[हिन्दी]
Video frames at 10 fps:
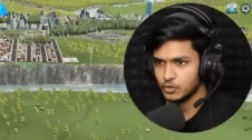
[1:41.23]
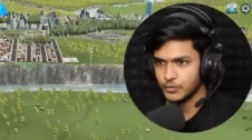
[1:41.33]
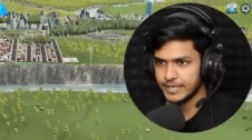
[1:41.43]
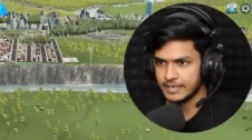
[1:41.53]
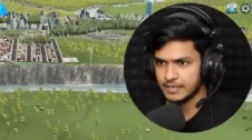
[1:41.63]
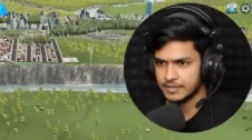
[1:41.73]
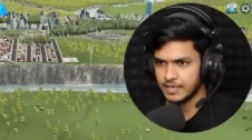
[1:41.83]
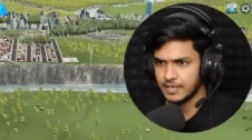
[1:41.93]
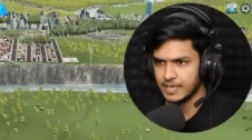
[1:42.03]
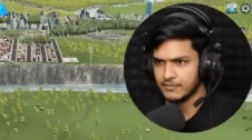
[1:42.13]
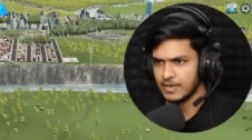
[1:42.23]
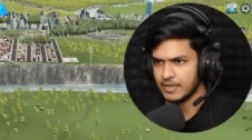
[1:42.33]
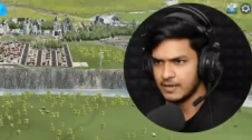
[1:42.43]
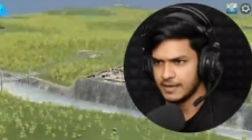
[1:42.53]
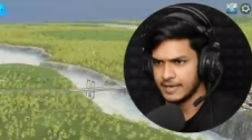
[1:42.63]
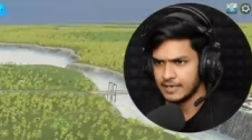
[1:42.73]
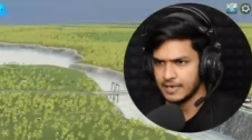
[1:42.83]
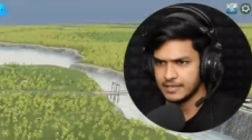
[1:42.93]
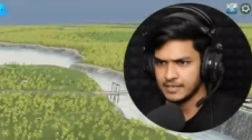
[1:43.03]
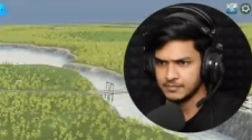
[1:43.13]
तो वही करते हैं ये वाला
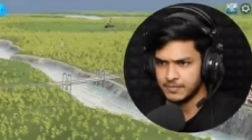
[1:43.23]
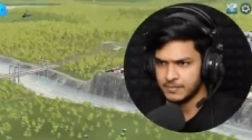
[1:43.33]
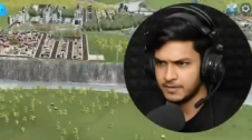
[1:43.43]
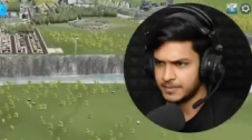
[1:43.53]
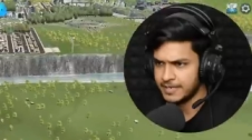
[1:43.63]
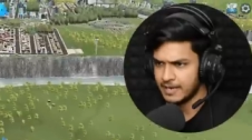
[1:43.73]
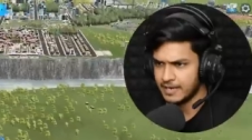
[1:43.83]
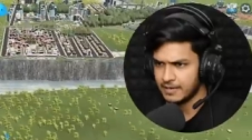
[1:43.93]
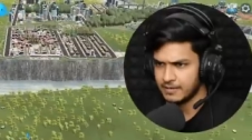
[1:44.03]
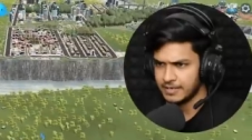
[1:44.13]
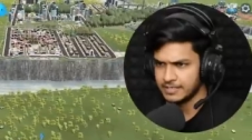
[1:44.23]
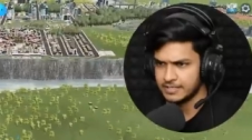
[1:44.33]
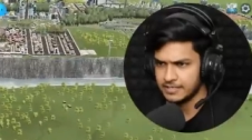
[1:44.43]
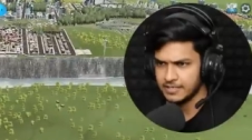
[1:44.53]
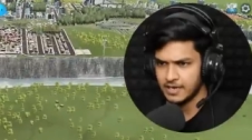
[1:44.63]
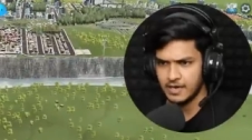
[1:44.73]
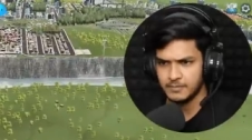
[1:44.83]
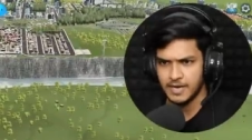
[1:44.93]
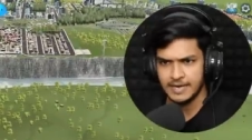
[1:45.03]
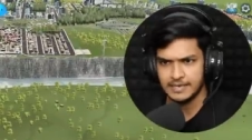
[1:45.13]
एरिया आई थिंक बढ़िया रहेगा इसी का
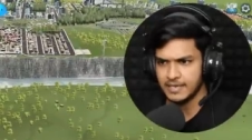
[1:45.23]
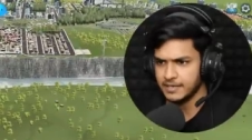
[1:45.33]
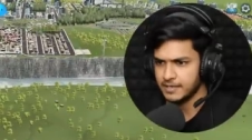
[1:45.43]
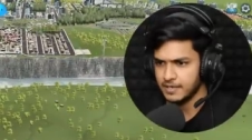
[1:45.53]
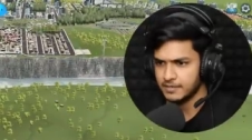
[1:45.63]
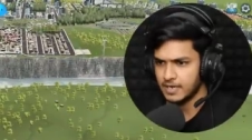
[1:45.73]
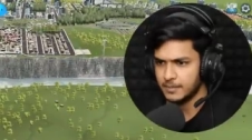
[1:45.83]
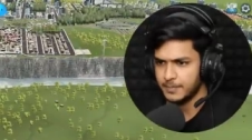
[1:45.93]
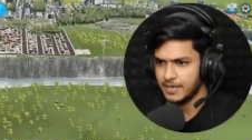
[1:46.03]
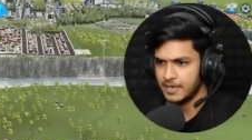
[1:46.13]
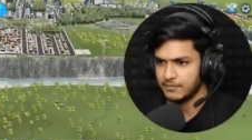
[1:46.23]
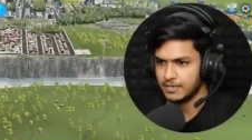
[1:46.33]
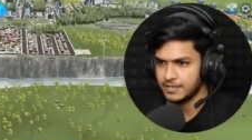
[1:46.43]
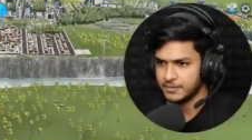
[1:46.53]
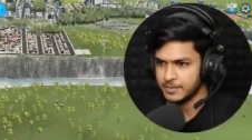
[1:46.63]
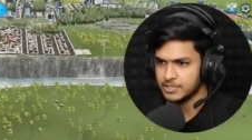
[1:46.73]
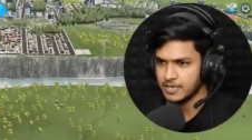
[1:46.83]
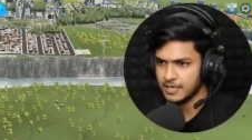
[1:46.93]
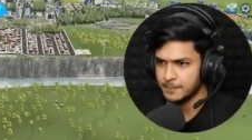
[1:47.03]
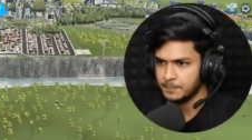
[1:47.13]
हम हाइट लेंगे यहाँ पे लेवल टेरे में
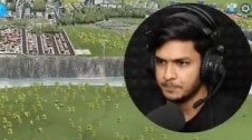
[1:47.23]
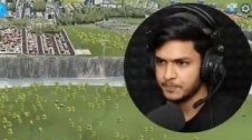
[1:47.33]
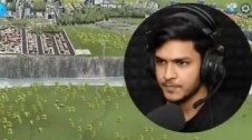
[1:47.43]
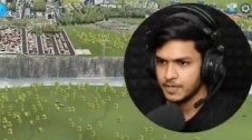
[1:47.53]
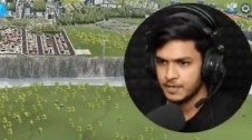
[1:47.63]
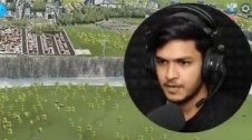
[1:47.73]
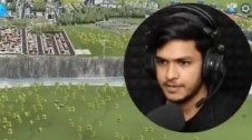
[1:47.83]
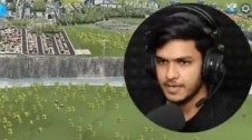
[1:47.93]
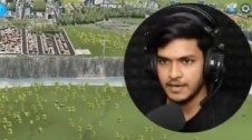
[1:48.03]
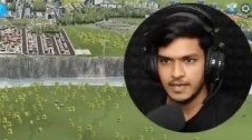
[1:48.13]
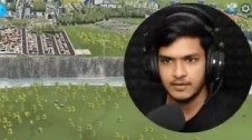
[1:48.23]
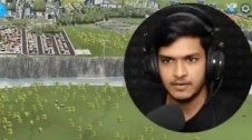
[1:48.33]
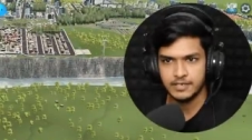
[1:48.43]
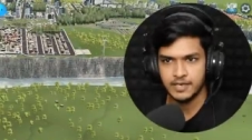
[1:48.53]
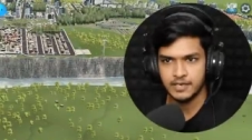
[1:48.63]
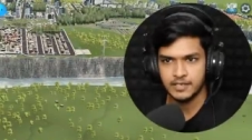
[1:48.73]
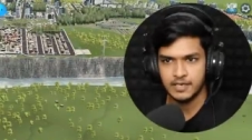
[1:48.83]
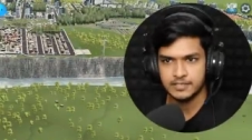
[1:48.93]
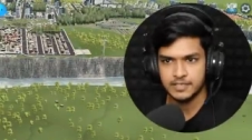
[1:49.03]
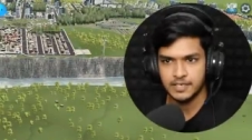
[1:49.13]
जाके ये आ गया लेवल टेरेन
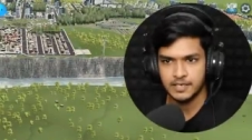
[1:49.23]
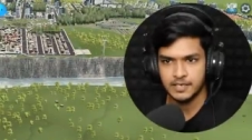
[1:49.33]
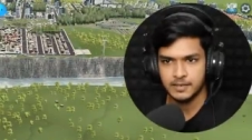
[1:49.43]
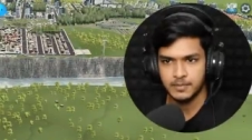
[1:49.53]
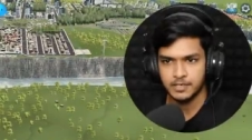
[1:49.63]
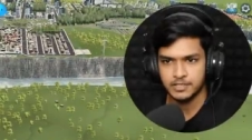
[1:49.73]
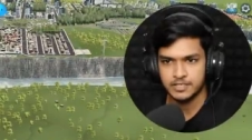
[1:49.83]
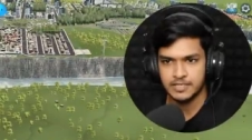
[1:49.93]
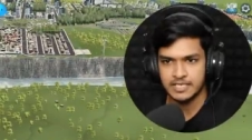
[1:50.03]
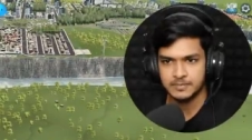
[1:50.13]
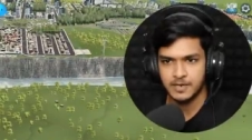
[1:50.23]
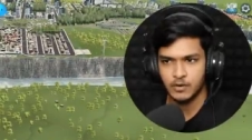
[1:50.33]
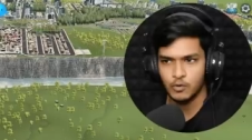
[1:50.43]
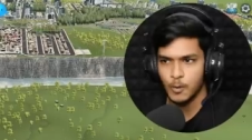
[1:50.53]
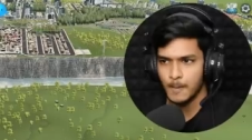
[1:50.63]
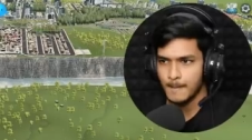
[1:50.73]
यहाँ से ब्रश की साइज़ बढ़ाओ